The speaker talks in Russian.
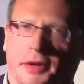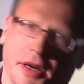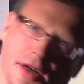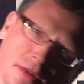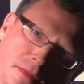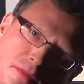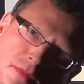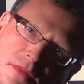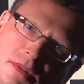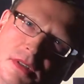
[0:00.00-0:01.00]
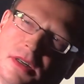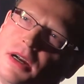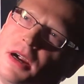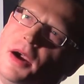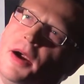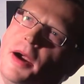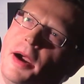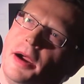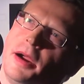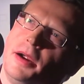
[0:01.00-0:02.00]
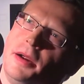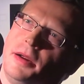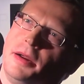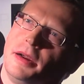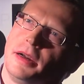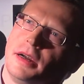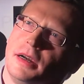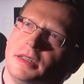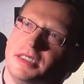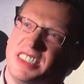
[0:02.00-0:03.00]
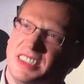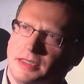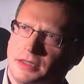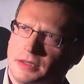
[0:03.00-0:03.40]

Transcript: Да. Вот смотрите, я как мать троих детей стараюсь со всей